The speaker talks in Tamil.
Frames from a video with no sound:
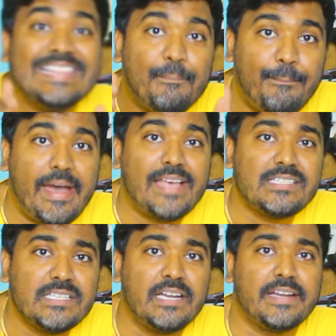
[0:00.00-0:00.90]
இந்த
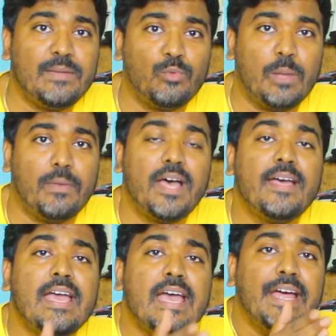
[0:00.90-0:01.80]
பேசஞ்சர் ட்ரெயின்
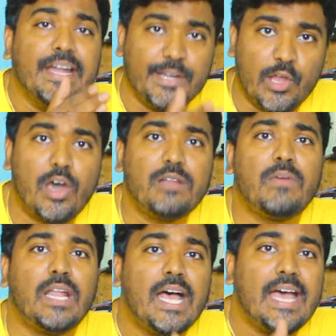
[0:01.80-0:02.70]
மூலமாக
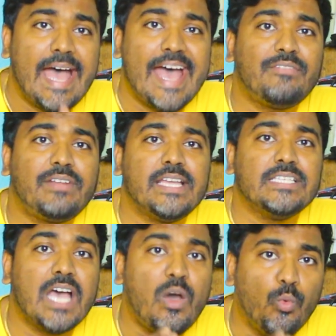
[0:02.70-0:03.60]
நார்மலாக
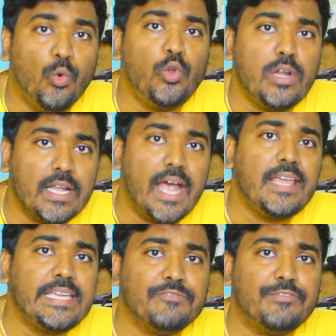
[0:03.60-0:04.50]
ஆவரேஜாக ஒரு
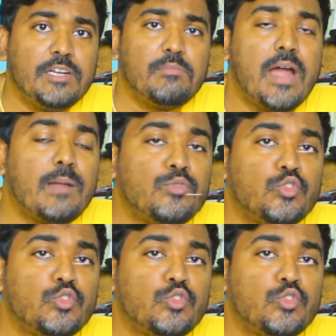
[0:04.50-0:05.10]
நாளைக்கு வருமானம்